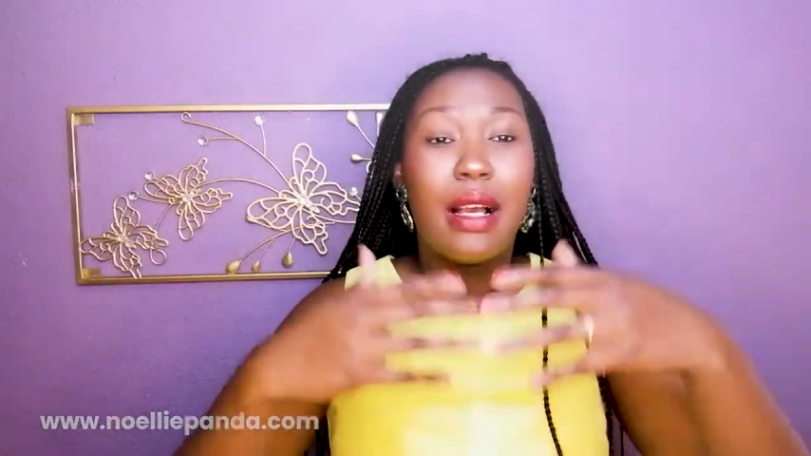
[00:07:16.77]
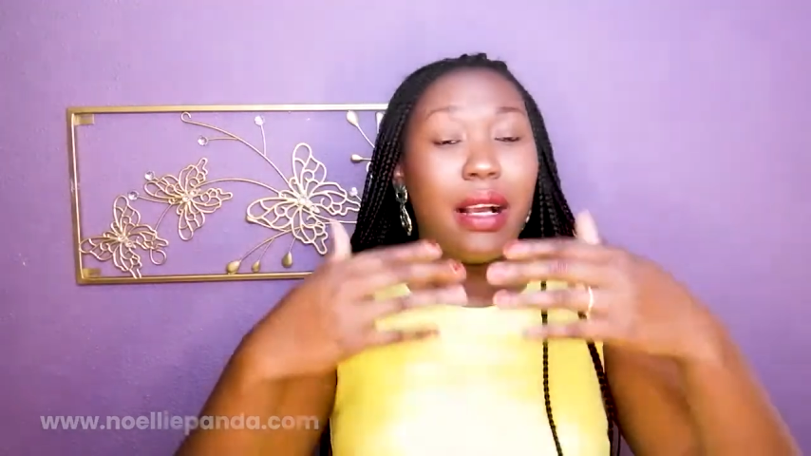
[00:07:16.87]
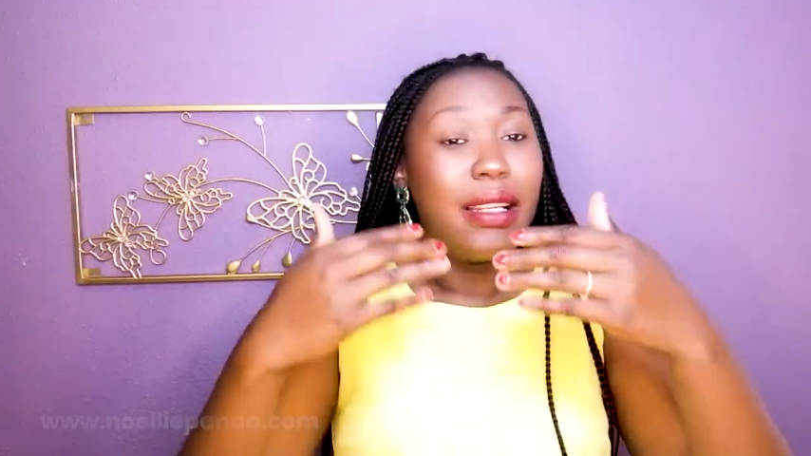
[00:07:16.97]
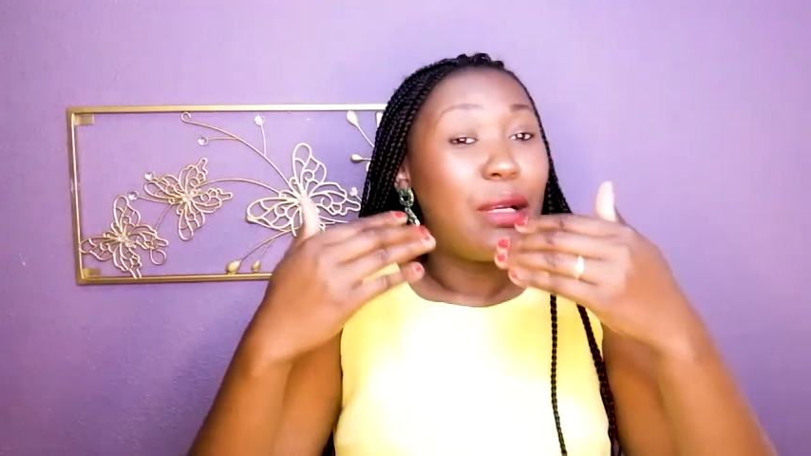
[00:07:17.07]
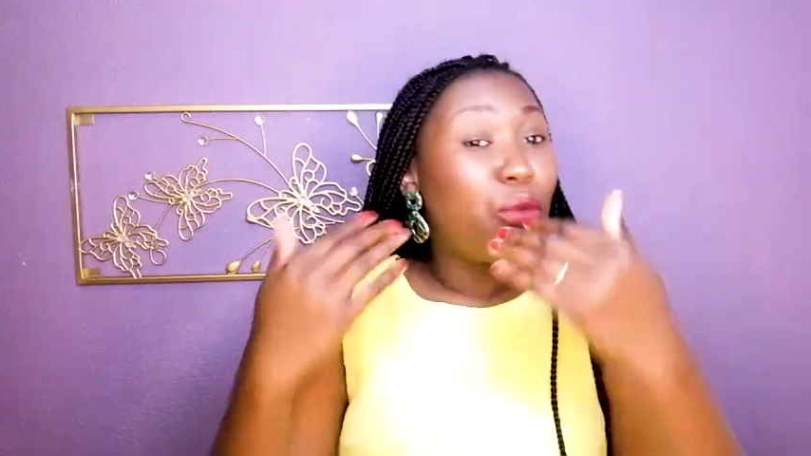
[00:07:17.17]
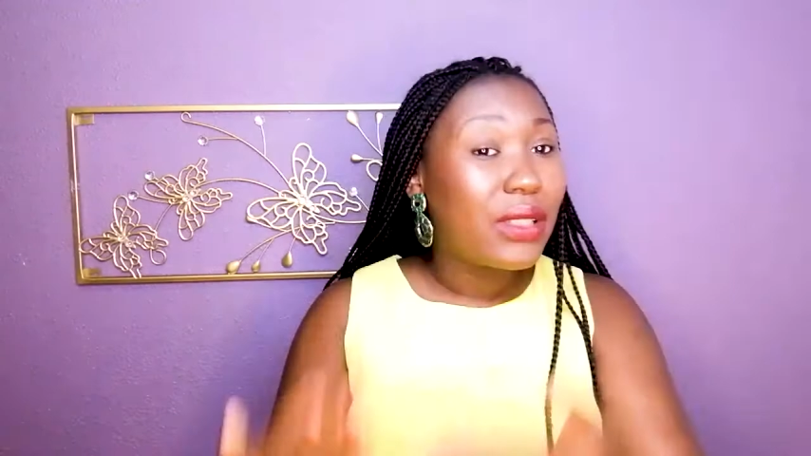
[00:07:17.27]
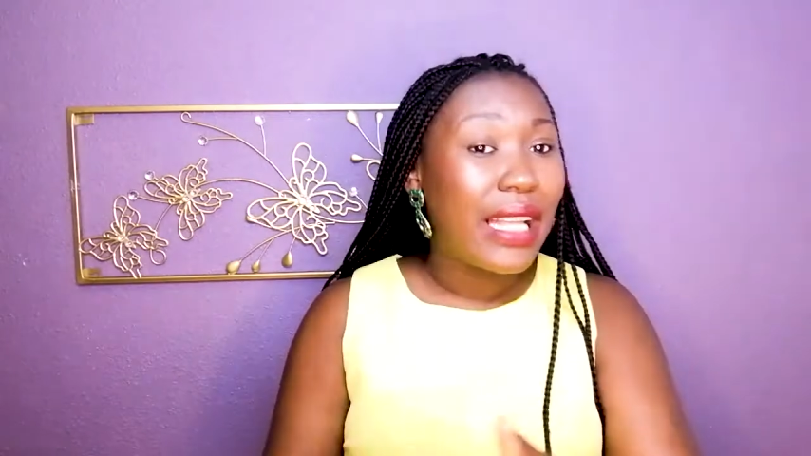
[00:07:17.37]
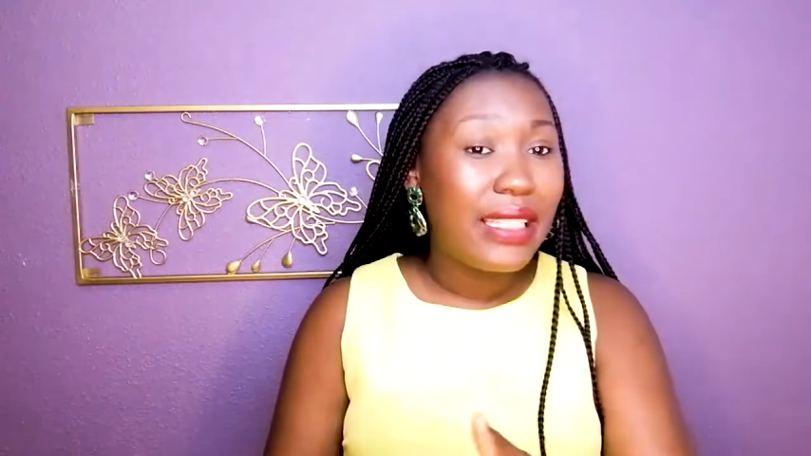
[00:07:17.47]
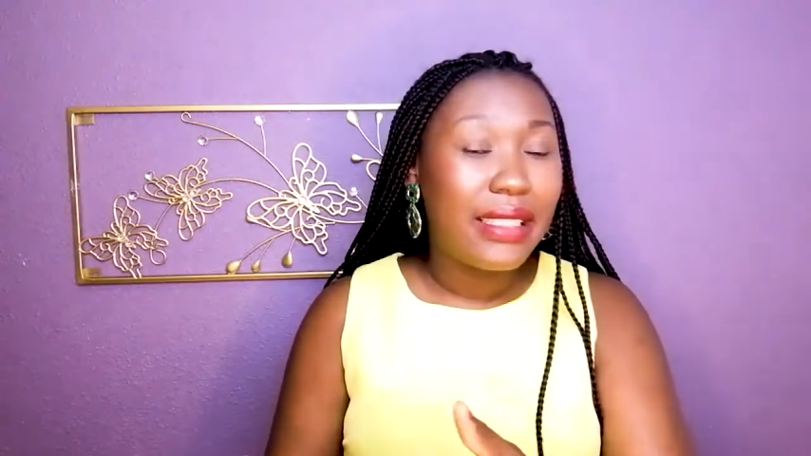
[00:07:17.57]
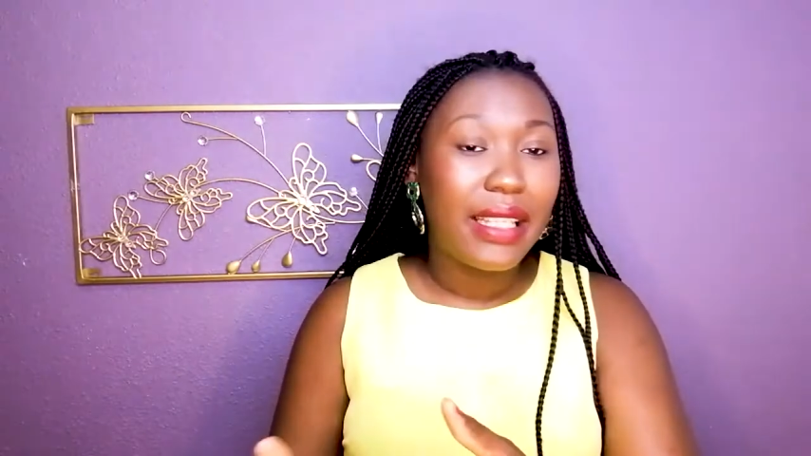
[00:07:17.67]
euh, les
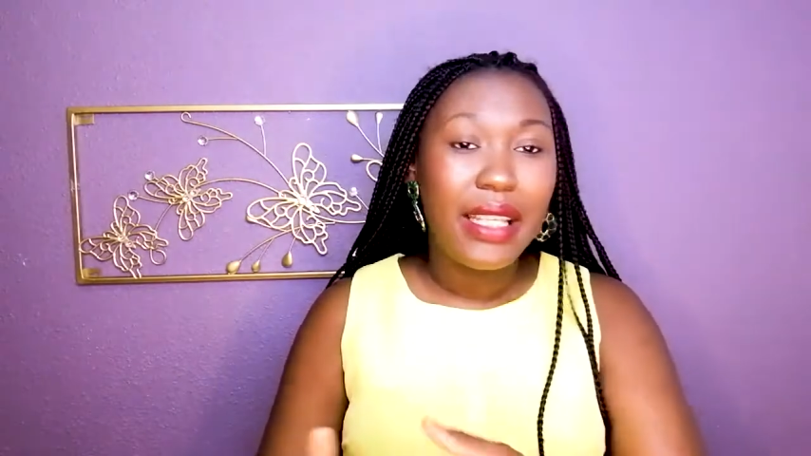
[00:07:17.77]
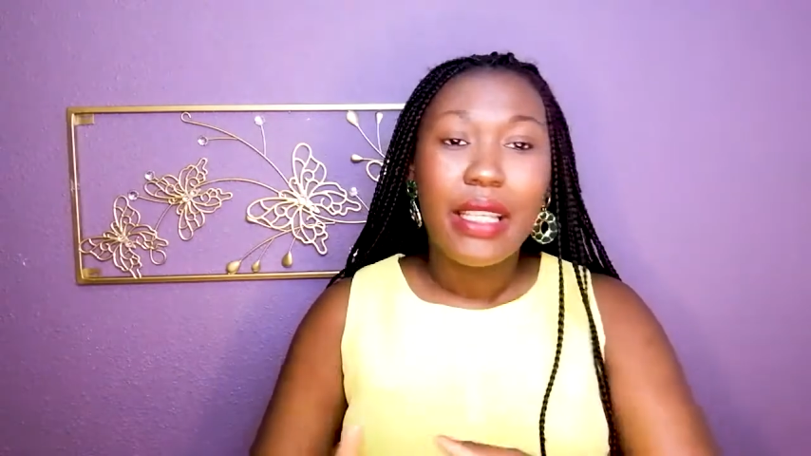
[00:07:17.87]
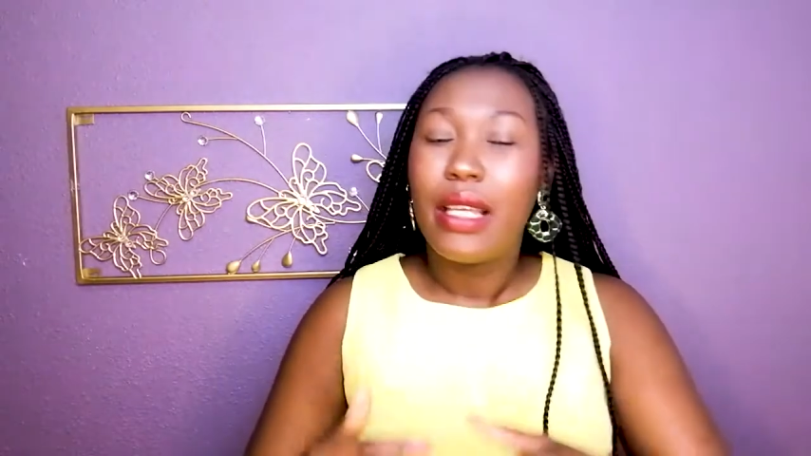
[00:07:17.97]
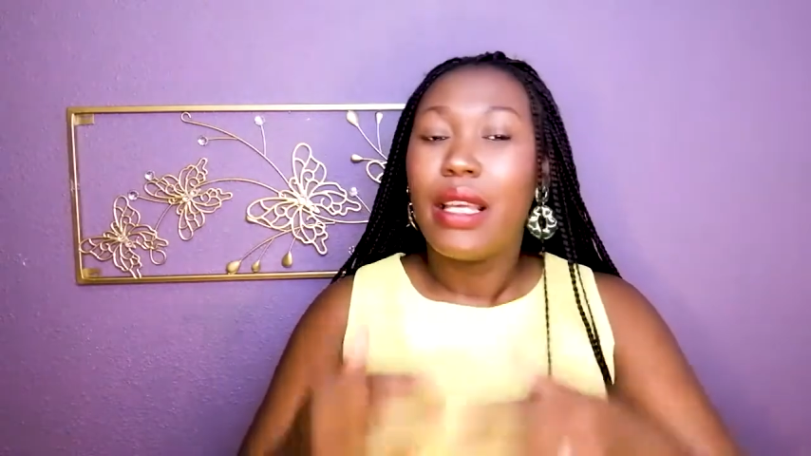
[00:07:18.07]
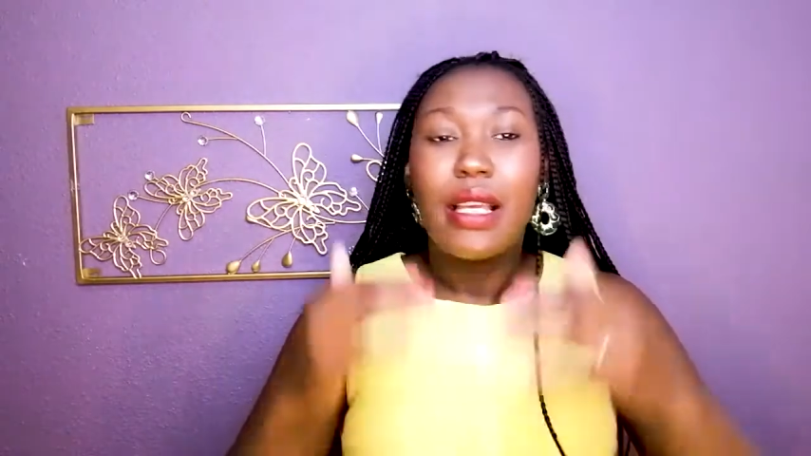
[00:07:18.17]
modalités,